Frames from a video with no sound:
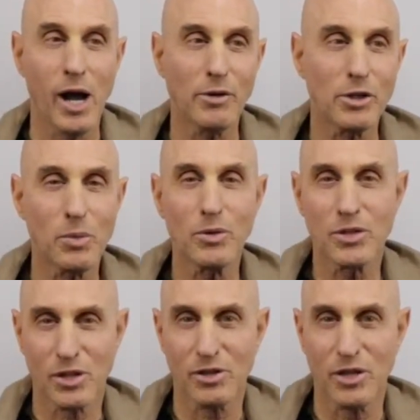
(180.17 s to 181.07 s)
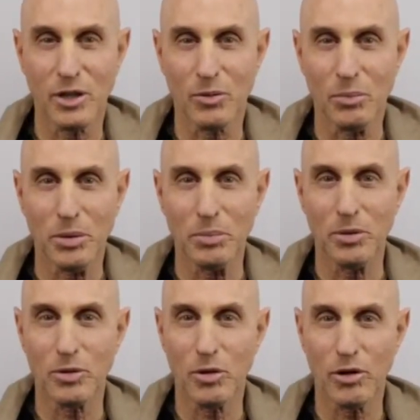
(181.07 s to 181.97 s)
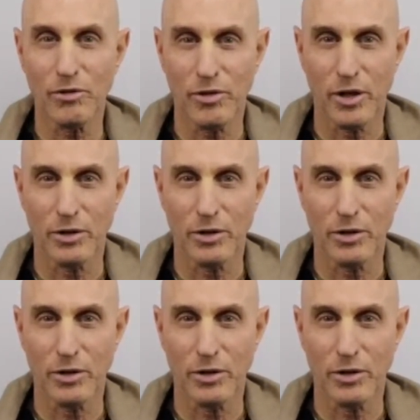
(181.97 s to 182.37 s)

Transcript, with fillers: Что нужно думать, когда люди